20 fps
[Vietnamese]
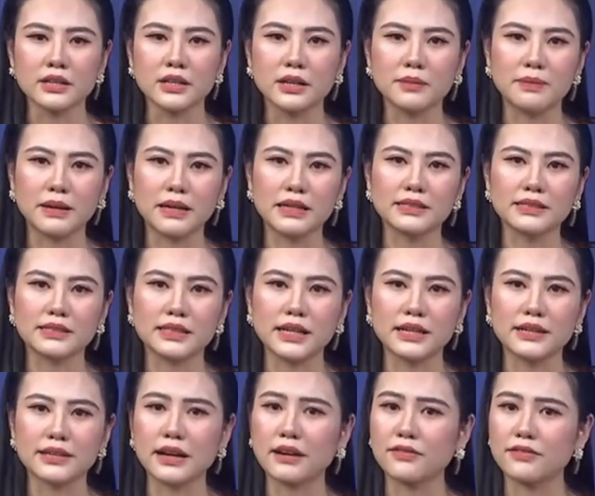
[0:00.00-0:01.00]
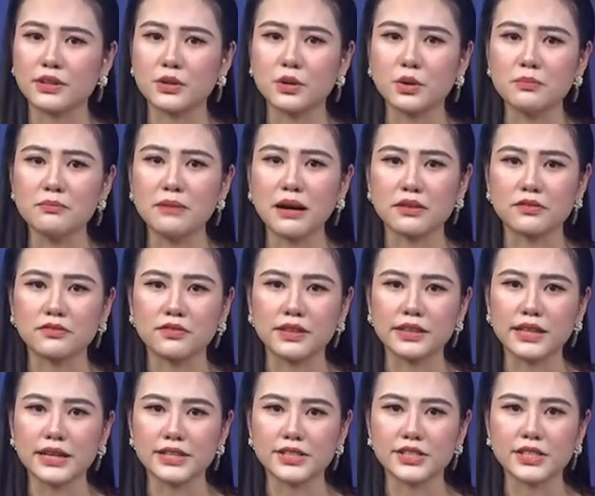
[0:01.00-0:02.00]
người Palestine đang phải đối mặt
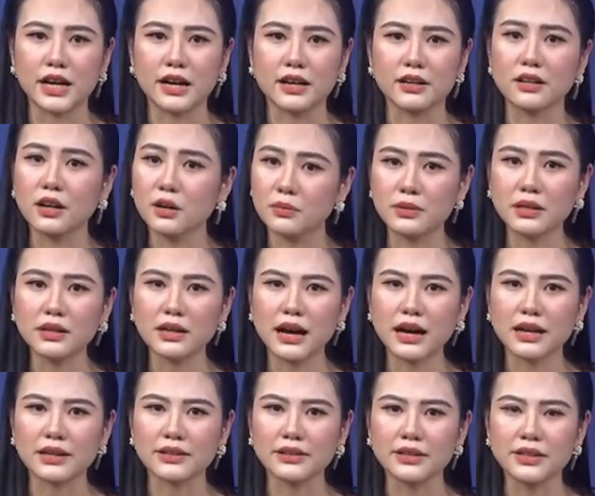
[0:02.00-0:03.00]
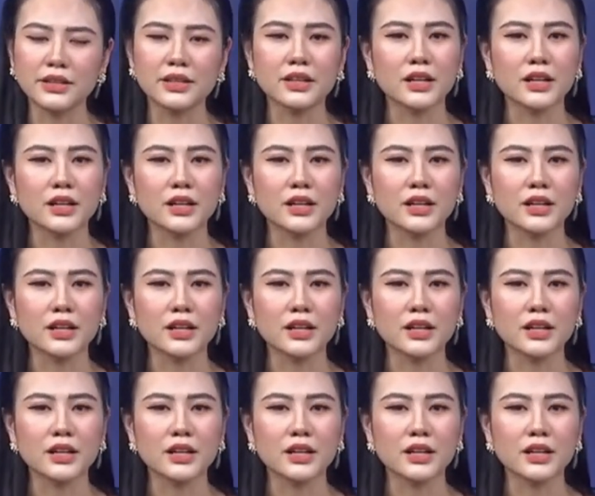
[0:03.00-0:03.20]
với tình trạng không thức ăn,